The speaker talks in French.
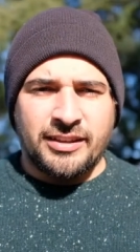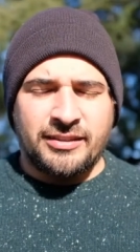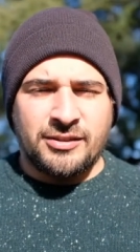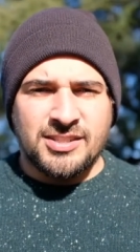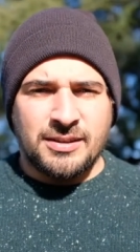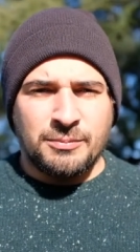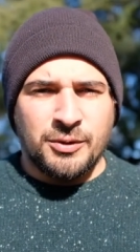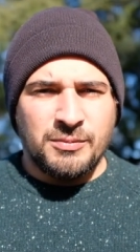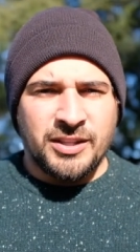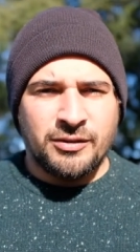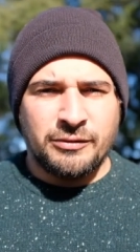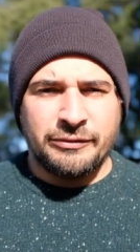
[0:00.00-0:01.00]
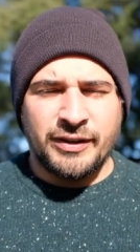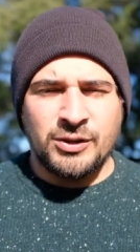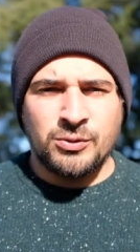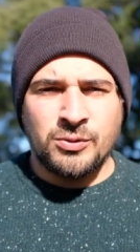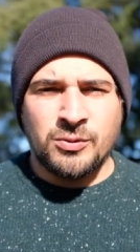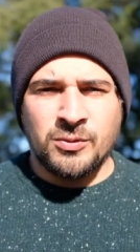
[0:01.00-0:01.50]
dans un premier temps
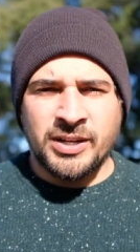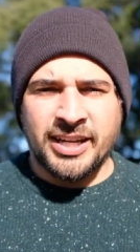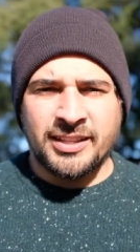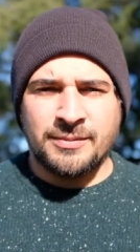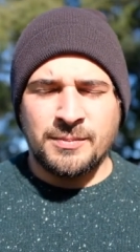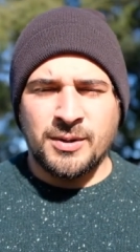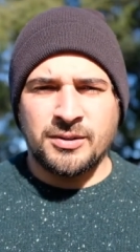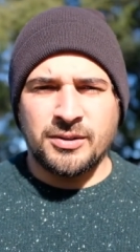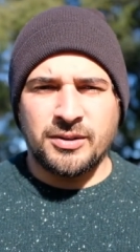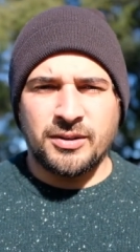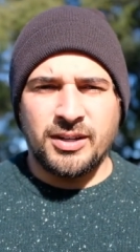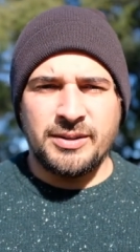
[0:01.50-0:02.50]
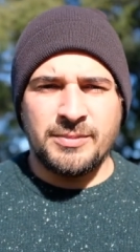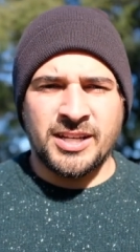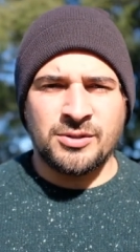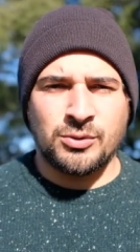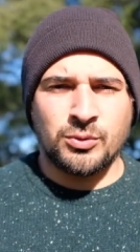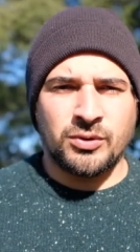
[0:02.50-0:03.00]
vécu concrètement euh,
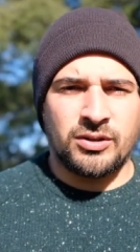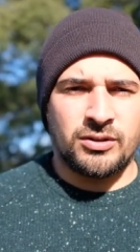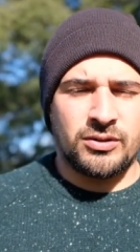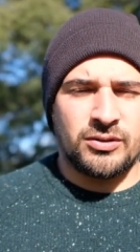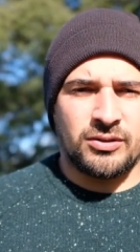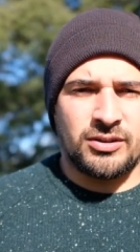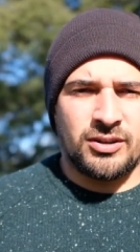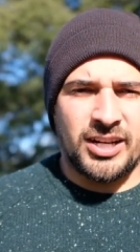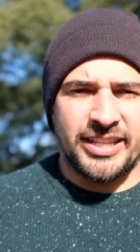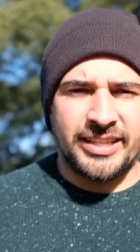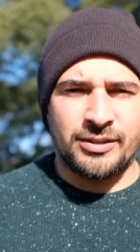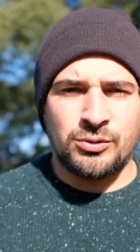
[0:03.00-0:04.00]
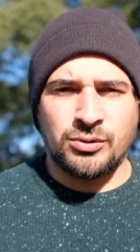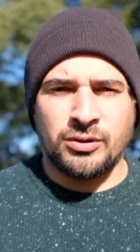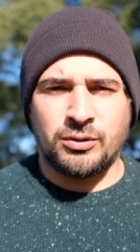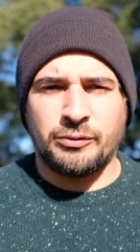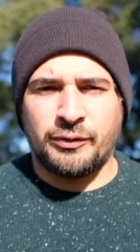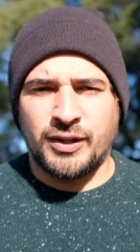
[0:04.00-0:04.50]
l'immersion dans, la
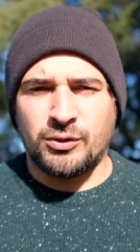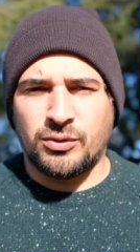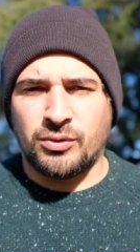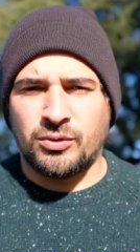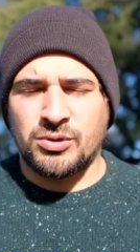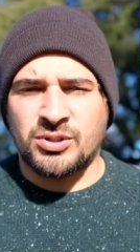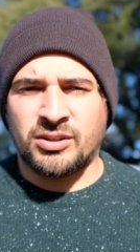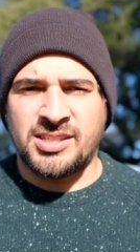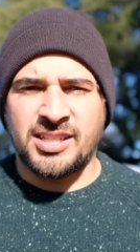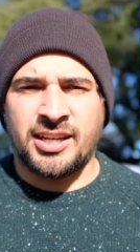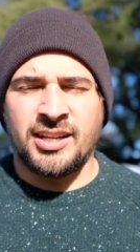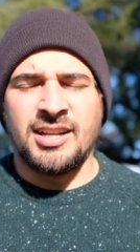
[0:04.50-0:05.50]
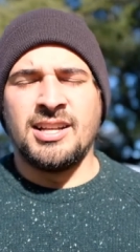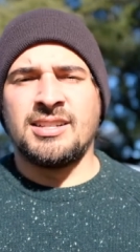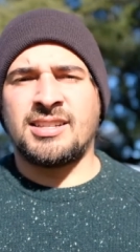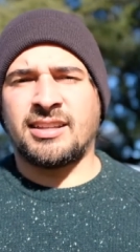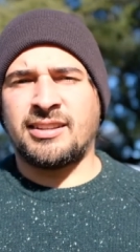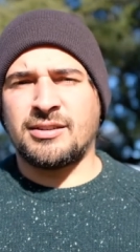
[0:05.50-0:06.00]
nature, le fait de, sortir.
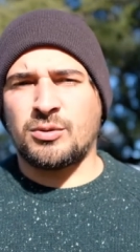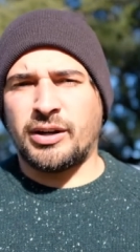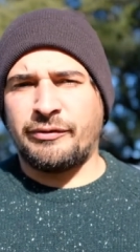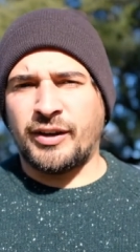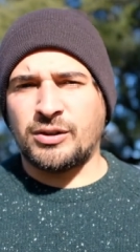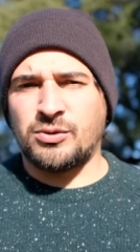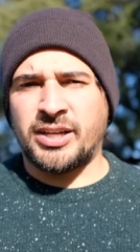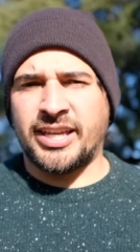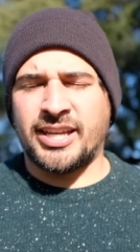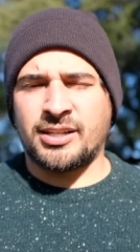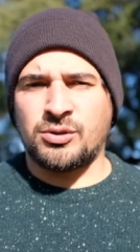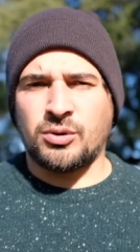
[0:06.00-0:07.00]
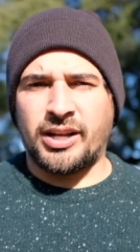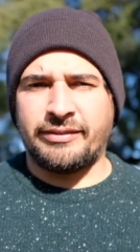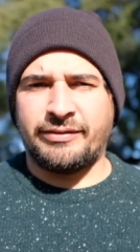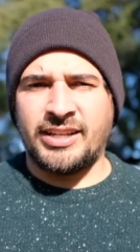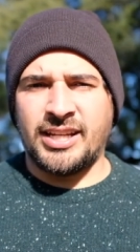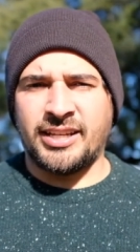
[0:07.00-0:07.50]
Certains sont allés faire du kayak sur
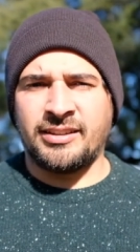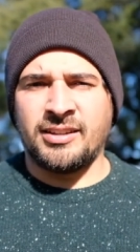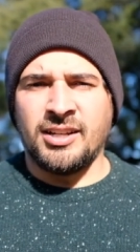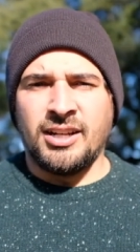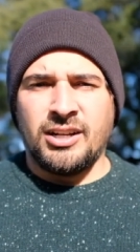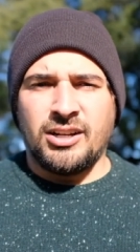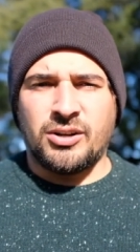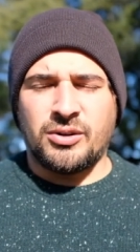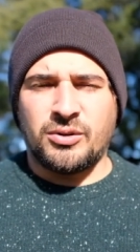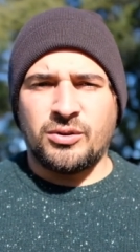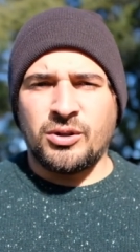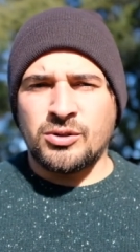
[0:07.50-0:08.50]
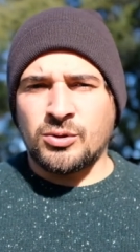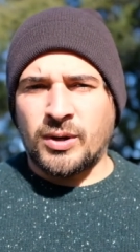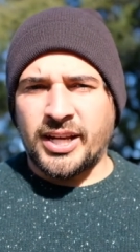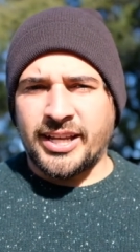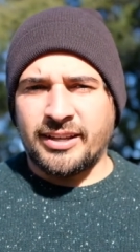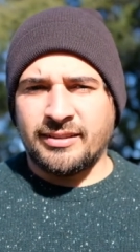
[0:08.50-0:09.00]
la Vilaine, euh, d'autres
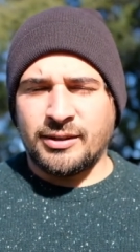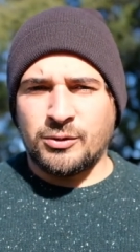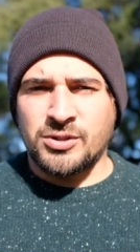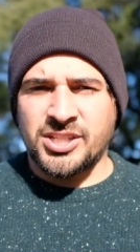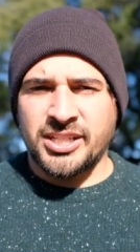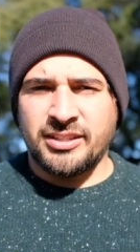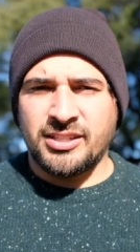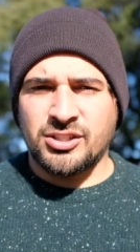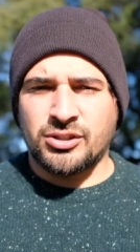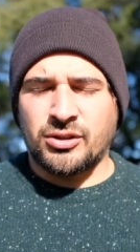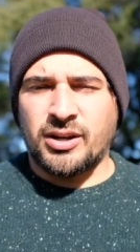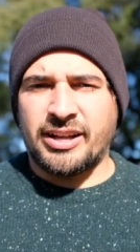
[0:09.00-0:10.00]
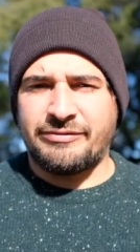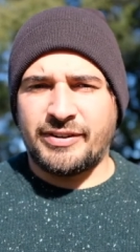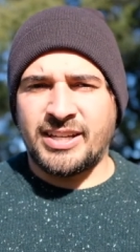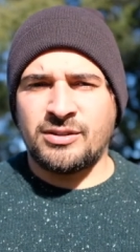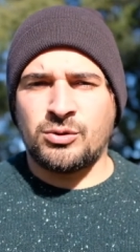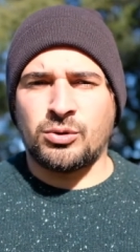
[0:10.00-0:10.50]
sont allés interroger des gens à
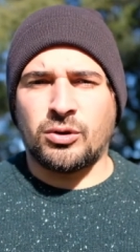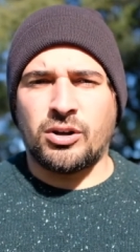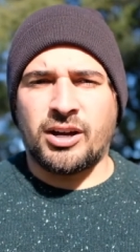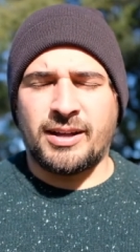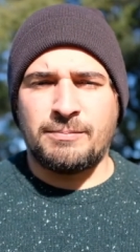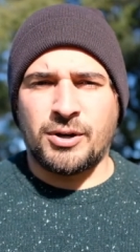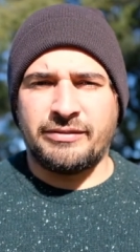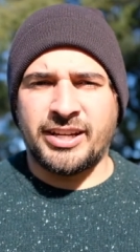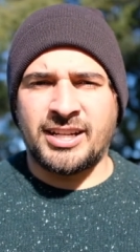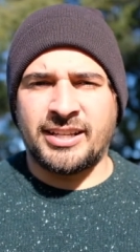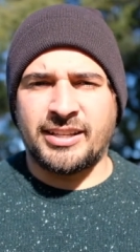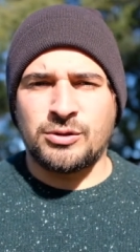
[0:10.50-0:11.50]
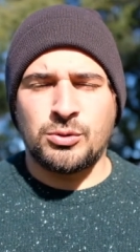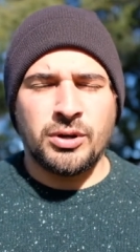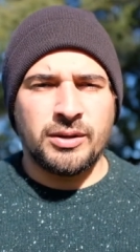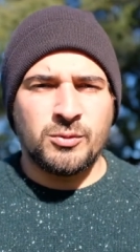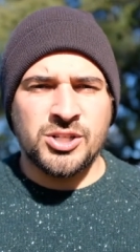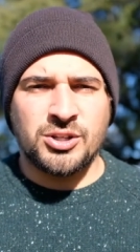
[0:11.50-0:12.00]
Vannes sur leur rapport avec la
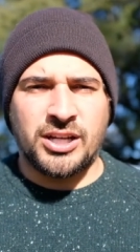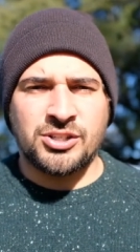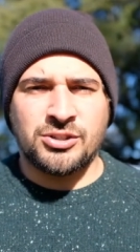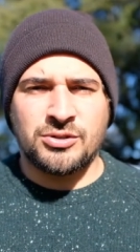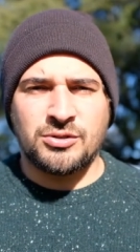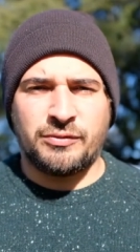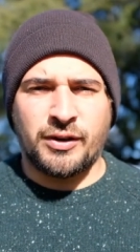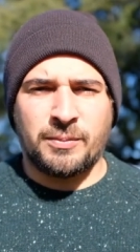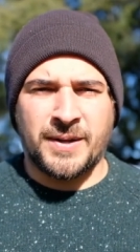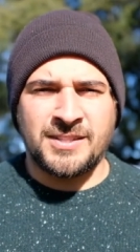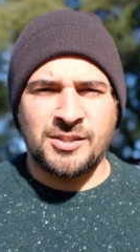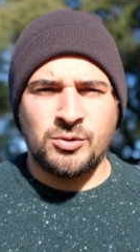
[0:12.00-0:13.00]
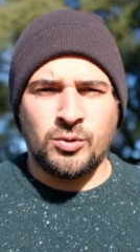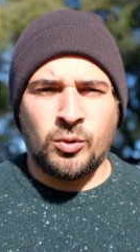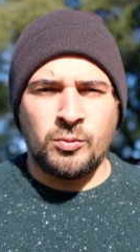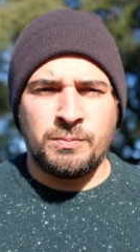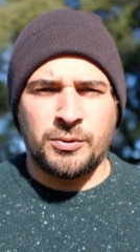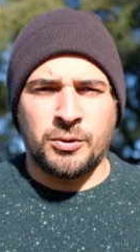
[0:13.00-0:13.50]
nature et moi j'ai eu la chance de faire partie du
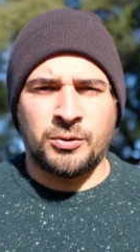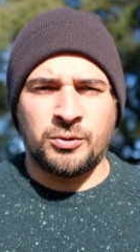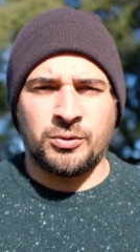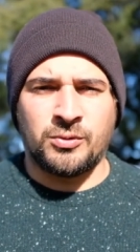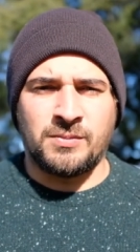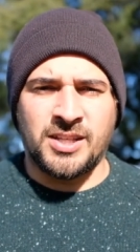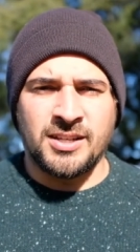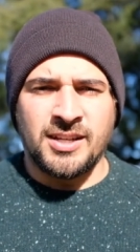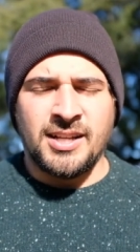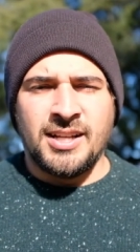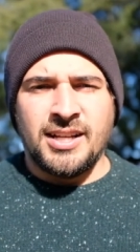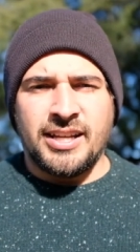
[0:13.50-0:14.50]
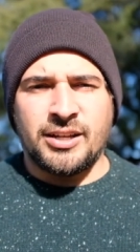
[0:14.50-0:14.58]
groupe Autonomie. Et